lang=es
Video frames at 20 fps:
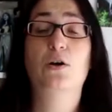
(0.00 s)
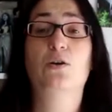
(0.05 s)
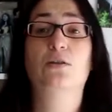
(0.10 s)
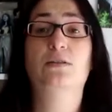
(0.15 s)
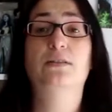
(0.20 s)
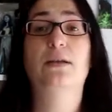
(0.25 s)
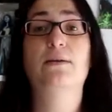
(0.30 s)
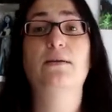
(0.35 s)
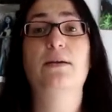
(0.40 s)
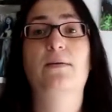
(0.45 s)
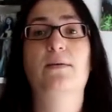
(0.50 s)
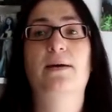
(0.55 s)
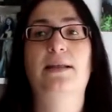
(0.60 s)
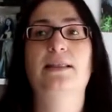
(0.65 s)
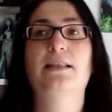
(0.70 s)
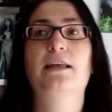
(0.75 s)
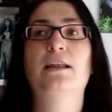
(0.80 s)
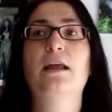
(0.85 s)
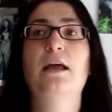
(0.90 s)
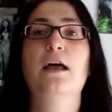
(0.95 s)
Octavia
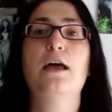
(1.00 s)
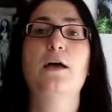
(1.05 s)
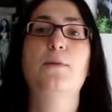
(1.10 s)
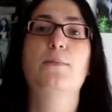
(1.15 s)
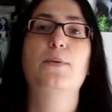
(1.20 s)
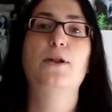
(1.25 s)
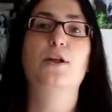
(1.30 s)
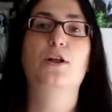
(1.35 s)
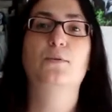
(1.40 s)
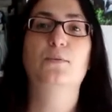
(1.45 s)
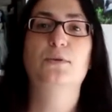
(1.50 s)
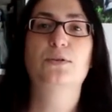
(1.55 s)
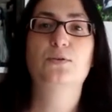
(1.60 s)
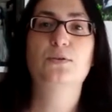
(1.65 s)
Butler, pero como es